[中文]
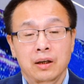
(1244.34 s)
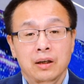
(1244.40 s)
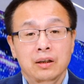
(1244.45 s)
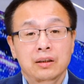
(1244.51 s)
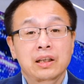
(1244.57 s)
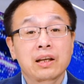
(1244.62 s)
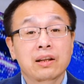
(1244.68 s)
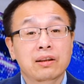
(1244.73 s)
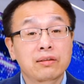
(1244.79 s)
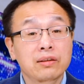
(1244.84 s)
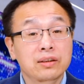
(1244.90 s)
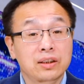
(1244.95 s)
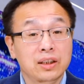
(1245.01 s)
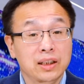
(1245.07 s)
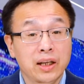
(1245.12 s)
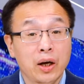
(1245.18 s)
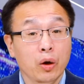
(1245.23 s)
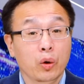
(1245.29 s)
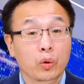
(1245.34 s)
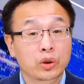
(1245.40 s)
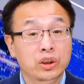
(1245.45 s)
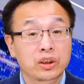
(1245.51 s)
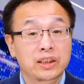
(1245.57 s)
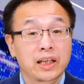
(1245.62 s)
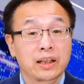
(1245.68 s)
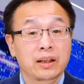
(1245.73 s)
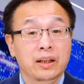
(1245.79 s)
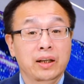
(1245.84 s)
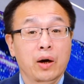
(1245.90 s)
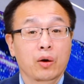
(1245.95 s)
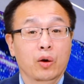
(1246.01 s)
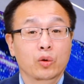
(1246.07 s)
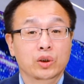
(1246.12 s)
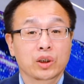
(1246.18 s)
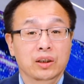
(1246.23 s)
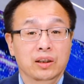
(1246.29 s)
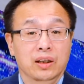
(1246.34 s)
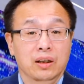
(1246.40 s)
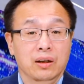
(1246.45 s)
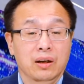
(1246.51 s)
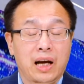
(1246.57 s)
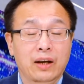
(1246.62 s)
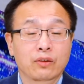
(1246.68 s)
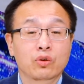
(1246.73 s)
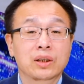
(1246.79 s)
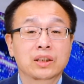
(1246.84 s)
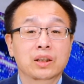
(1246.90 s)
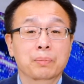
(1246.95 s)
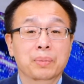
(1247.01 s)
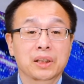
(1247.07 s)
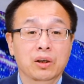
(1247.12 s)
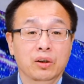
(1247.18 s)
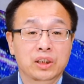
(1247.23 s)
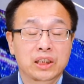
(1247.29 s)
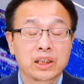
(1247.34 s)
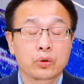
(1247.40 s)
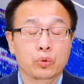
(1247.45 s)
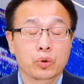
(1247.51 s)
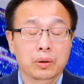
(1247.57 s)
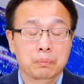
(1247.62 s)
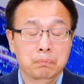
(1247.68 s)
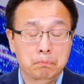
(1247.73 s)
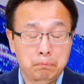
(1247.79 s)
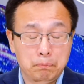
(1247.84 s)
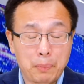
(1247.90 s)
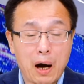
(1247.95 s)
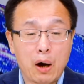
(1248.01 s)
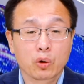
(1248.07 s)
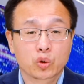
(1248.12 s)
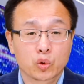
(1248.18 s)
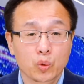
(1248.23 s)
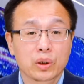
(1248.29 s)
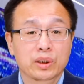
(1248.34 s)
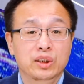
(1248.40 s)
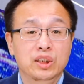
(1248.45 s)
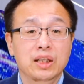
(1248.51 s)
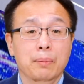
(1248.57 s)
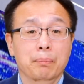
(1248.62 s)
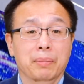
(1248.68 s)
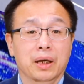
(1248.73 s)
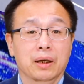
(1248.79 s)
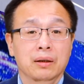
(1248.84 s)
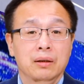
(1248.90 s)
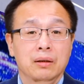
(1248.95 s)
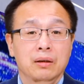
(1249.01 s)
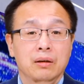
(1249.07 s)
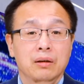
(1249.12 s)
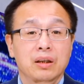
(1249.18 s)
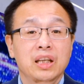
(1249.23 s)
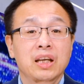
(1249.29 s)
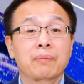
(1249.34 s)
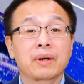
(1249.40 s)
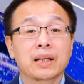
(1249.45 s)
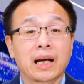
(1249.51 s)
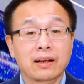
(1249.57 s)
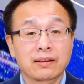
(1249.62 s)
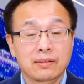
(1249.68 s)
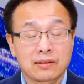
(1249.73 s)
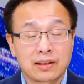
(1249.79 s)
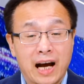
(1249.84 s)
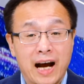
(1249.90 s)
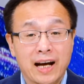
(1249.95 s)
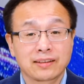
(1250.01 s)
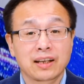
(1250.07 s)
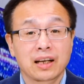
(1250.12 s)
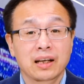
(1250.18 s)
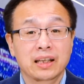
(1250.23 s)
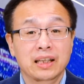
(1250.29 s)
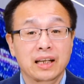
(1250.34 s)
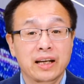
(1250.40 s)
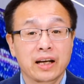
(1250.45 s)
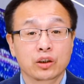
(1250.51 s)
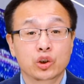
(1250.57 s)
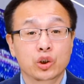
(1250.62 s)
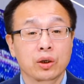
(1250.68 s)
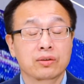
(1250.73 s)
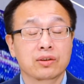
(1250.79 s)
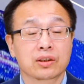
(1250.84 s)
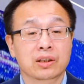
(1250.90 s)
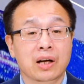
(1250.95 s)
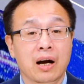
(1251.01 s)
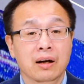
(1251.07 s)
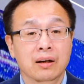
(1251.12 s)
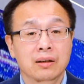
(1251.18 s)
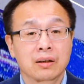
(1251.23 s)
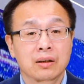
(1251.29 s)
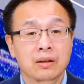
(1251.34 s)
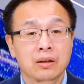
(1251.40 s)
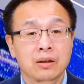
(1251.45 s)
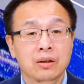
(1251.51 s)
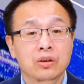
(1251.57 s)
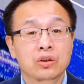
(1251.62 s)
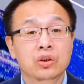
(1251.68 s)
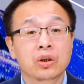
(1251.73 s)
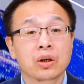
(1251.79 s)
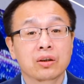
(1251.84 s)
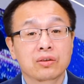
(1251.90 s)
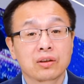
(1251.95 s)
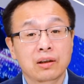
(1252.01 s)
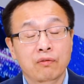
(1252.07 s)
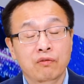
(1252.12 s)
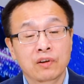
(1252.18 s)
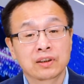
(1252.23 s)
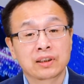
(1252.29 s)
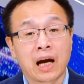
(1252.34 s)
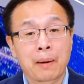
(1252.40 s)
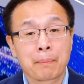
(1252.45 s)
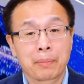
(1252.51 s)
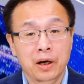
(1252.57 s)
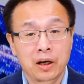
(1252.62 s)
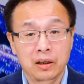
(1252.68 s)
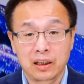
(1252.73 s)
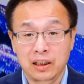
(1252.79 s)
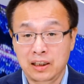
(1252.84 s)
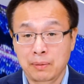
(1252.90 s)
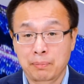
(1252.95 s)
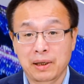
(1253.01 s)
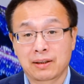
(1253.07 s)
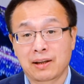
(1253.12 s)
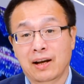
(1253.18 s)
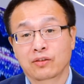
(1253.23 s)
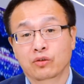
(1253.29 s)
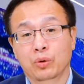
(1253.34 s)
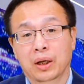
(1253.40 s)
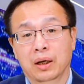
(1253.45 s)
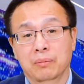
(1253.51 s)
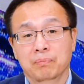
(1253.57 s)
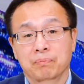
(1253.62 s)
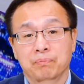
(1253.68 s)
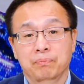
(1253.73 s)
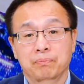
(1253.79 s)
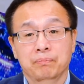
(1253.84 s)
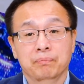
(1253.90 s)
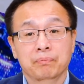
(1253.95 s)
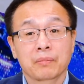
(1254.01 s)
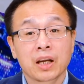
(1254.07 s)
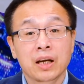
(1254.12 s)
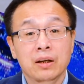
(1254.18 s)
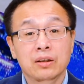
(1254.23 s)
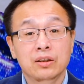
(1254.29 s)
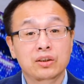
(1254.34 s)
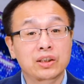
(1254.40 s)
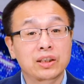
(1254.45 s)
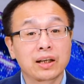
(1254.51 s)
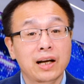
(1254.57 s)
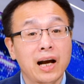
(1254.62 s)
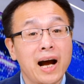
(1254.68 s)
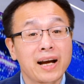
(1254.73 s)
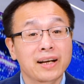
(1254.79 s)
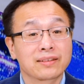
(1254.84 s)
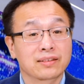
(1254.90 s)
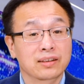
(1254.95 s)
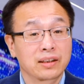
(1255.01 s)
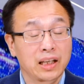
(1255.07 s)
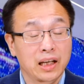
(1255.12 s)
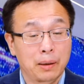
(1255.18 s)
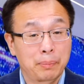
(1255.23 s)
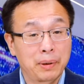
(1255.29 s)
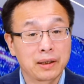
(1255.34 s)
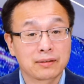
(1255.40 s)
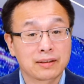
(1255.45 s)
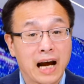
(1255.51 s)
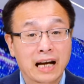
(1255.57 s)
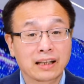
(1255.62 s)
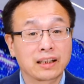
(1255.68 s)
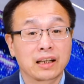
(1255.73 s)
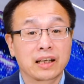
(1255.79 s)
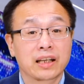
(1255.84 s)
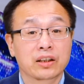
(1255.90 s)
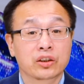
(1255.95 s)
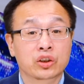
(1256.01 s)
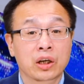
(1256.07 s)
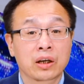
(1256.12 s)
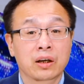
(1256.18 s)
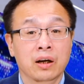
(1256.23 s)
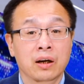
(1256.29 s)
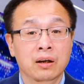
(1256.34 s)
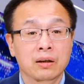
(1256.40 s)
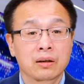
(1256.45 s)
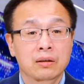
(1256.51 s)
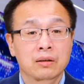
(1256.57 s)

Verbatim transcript: 第四起跳楼事件的跳楼者呢，还算是比较幸运，保住了性命，因为他砸在了一辆车子上，车子的风挡玻璃已经被砸碎了，机盖子也被砸进了一个深坑。